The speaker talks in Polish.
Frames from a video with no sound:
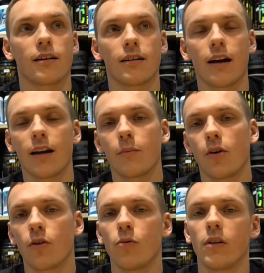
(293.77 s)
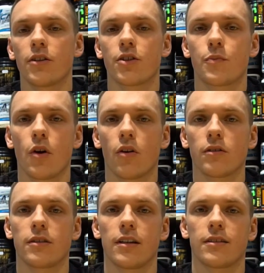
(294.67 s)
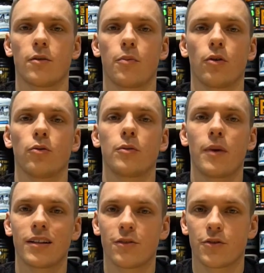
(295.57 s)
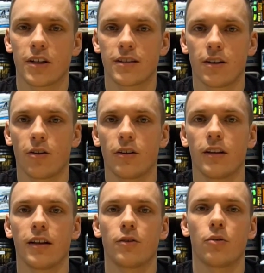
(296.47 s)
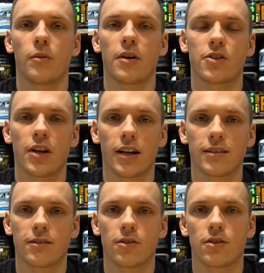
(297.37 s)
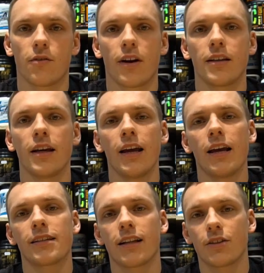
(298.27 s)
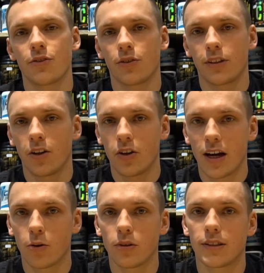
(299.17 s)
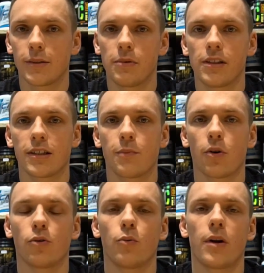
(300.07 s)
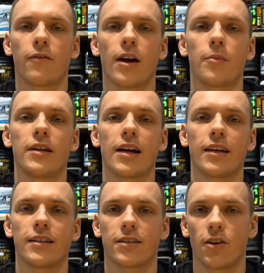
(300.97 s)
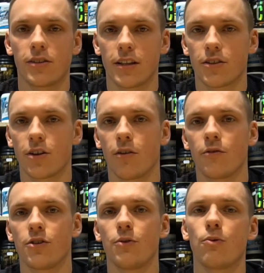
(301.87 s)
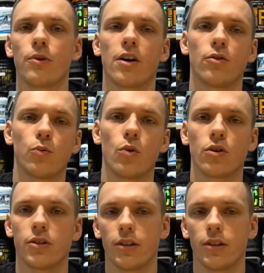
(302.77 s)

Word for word: Karbo e, ogólnie rzecz biorąc jest to produkt bardzo wszechstronny, który ma szereg zastosowań, zależnie od tego, jaką dyscyplinę sportu uprawiamy, jaki jest rodzaj naszego wysiłku, jego długość,